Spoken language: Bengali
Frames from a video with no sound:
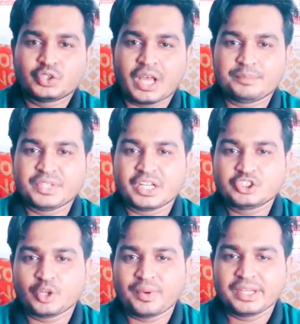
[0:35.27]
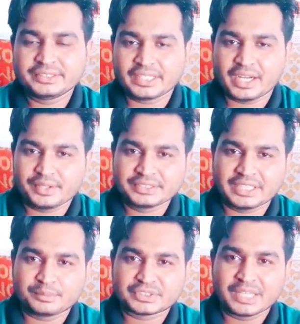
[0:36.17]
আপনারা সবাই চ্যানেলটি
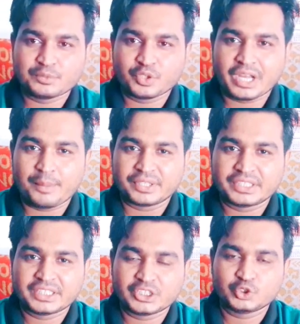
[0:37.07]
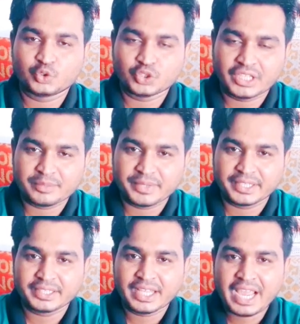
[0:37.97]
সাবস্ক্রাইব করে আমাদের সাথে যুক্ত থাকবেন
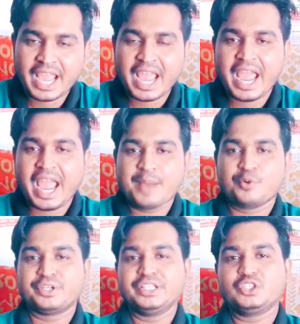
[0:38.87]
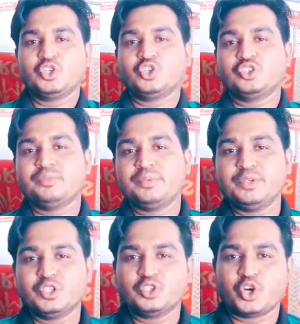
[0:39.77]
এবং নিত্য নতুন
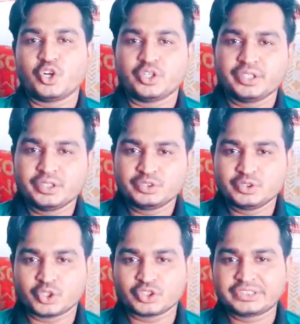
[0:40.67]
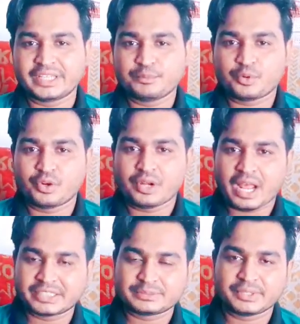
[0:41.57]
বিভিন্ন ধরনের যত স্যাম্পল
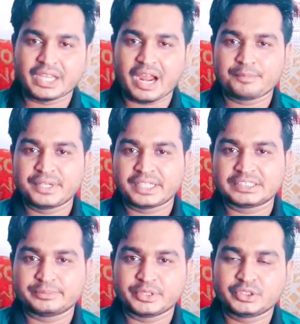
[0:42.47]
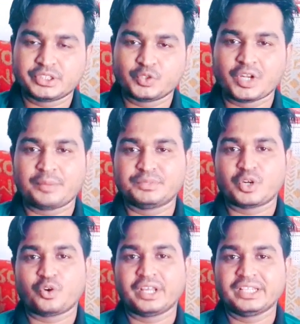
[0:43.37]
আসবে আপডেট আসবে সেগুলো আপনারা
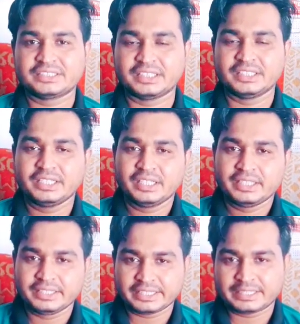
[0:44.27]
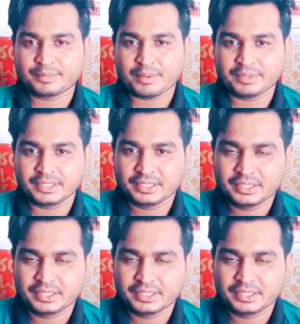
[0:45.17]
অনায়াসে দেখতে পাবেন